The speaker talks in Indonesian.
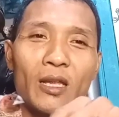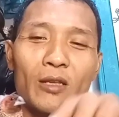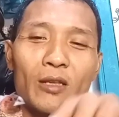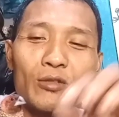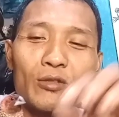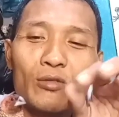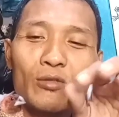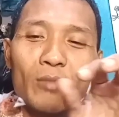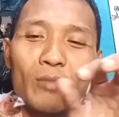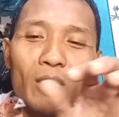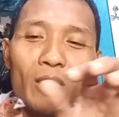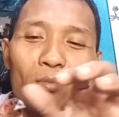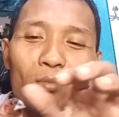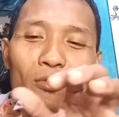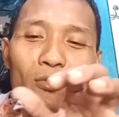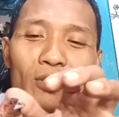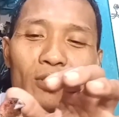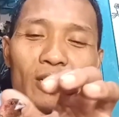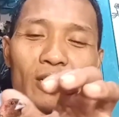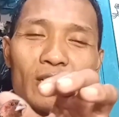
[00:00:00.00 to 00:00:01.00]
cuman
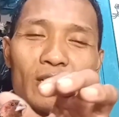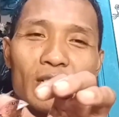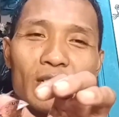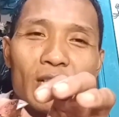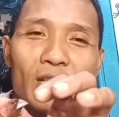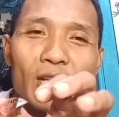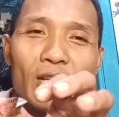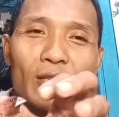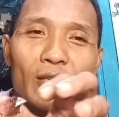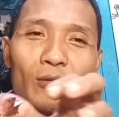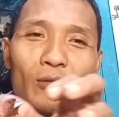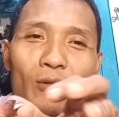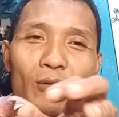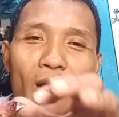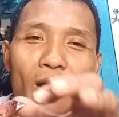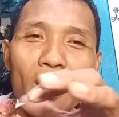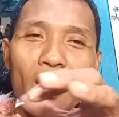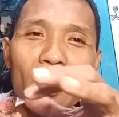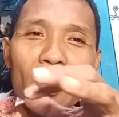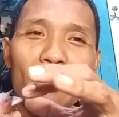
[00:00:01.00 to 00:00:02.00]
posisinya itu
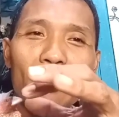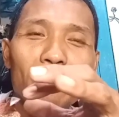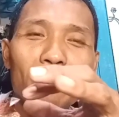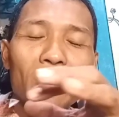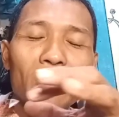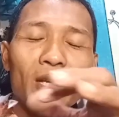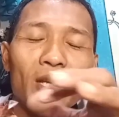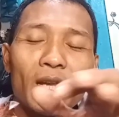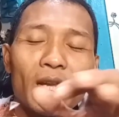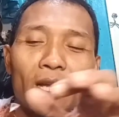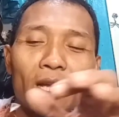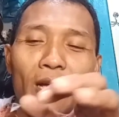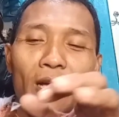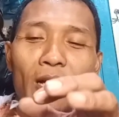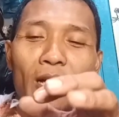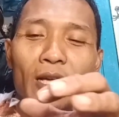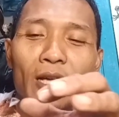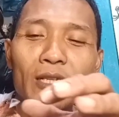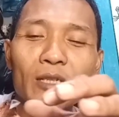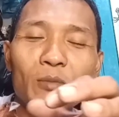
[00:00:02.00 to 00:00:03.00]
agak miring
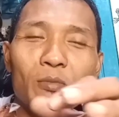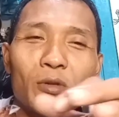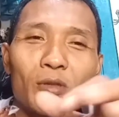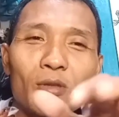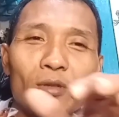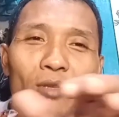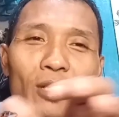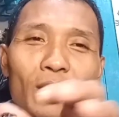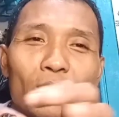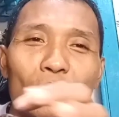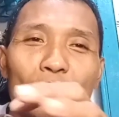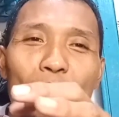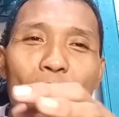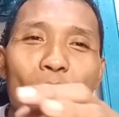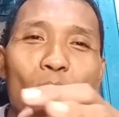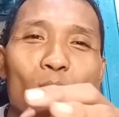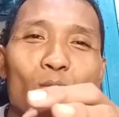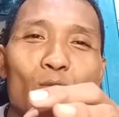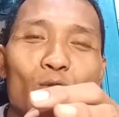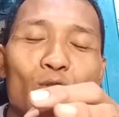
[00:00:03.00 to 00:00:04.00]
karena sebetulnya itu
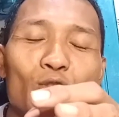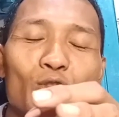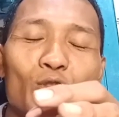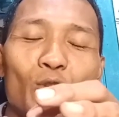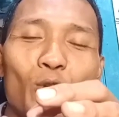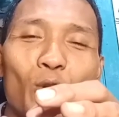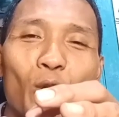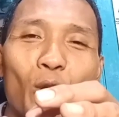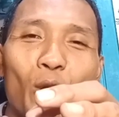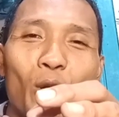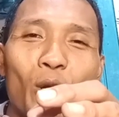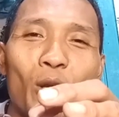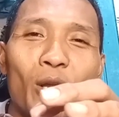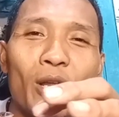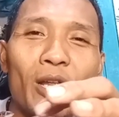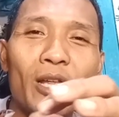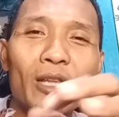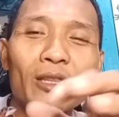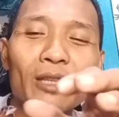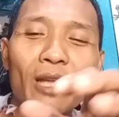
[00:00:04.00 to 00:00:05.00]
mau mujur
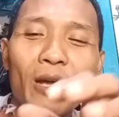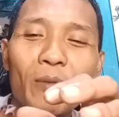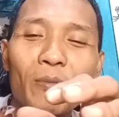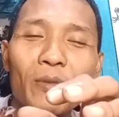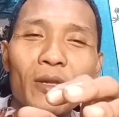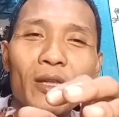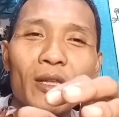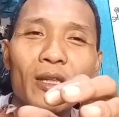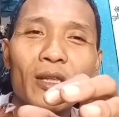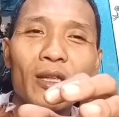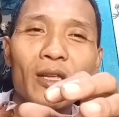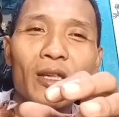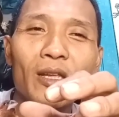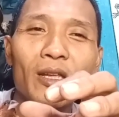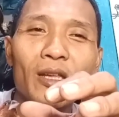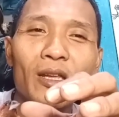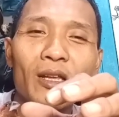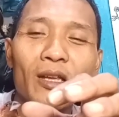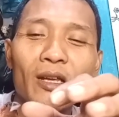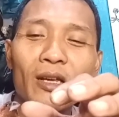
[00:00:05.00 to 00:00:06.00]
tapi
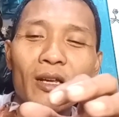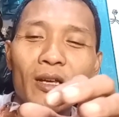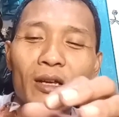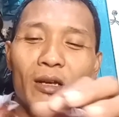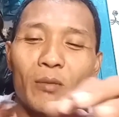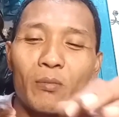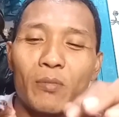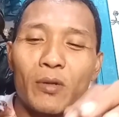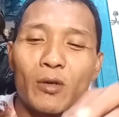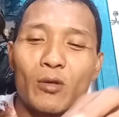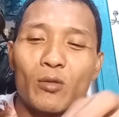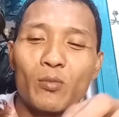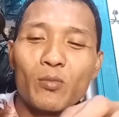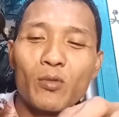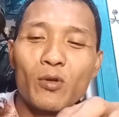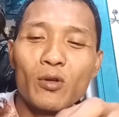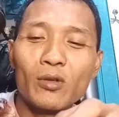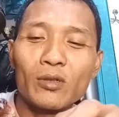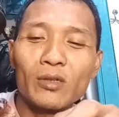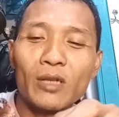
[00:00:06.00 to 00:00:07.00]
eh,
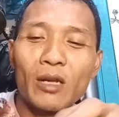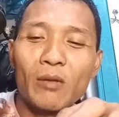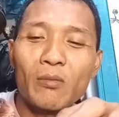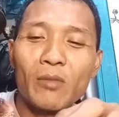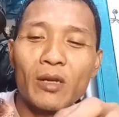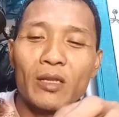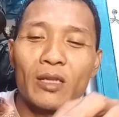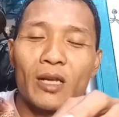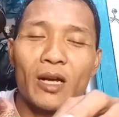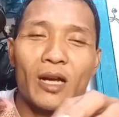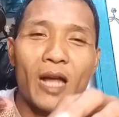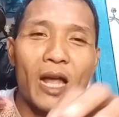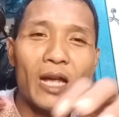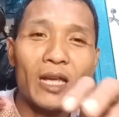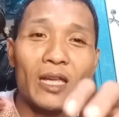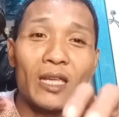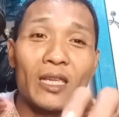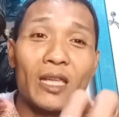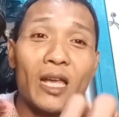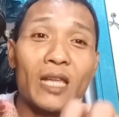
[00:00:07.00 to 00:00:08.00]
berhubung namanya
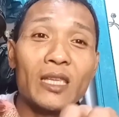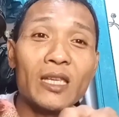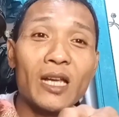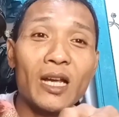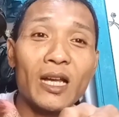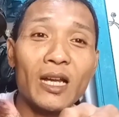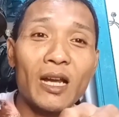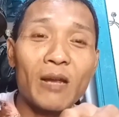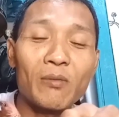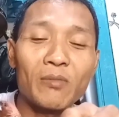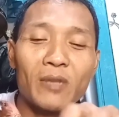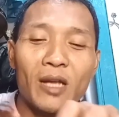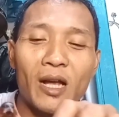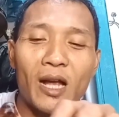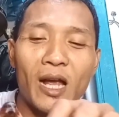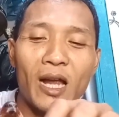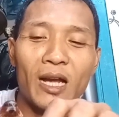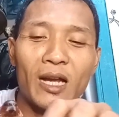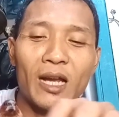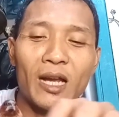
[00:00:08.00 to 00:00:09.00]
kakinya nyengkram
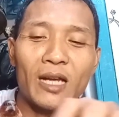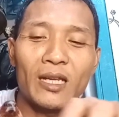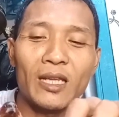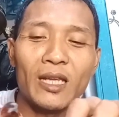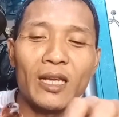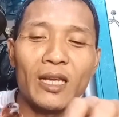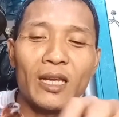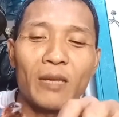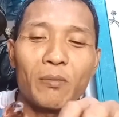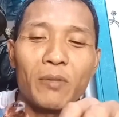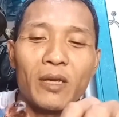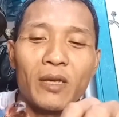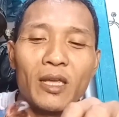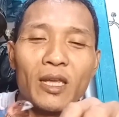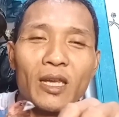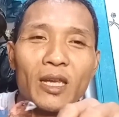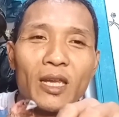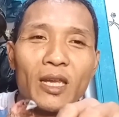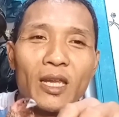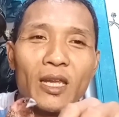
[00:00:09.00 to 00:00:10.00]
nyanganan ngiri
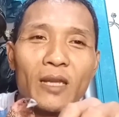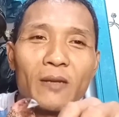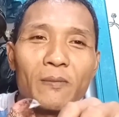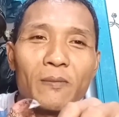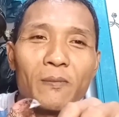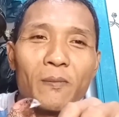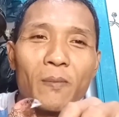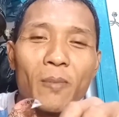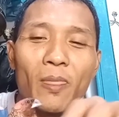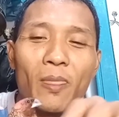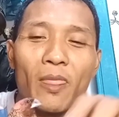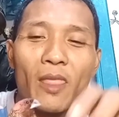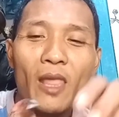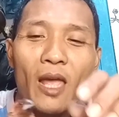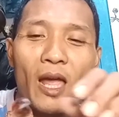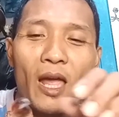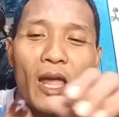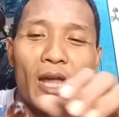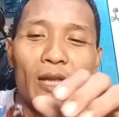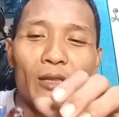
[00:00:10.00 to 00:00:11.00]
gini
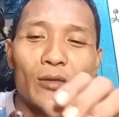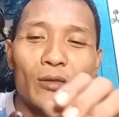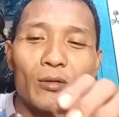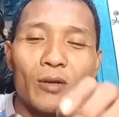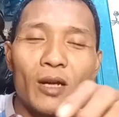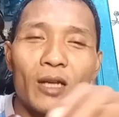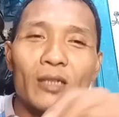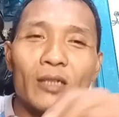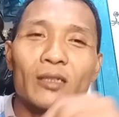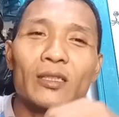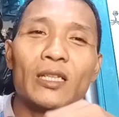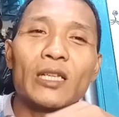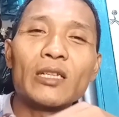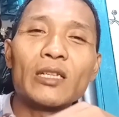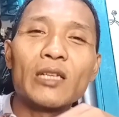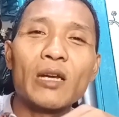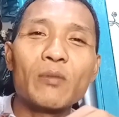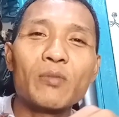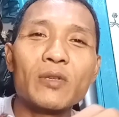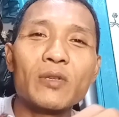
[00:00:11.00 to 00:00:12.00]
nah itu kan
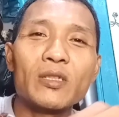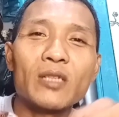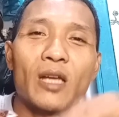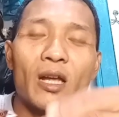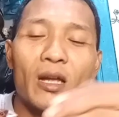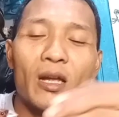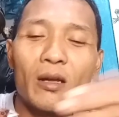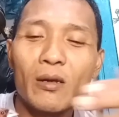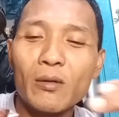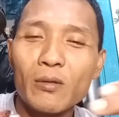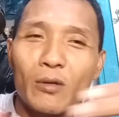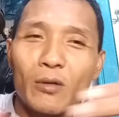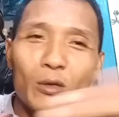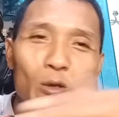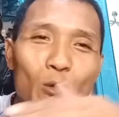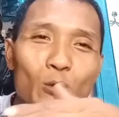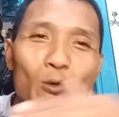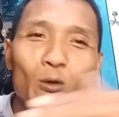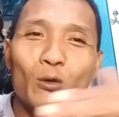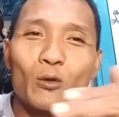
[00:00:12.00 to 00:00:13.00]
tidak bisa
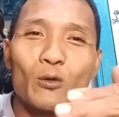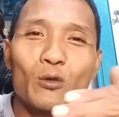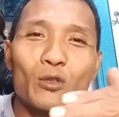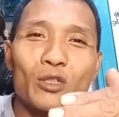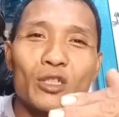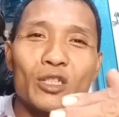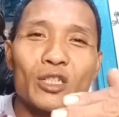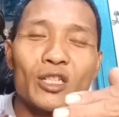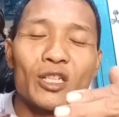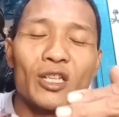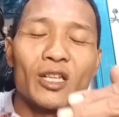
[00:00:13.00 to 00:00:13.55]
lurus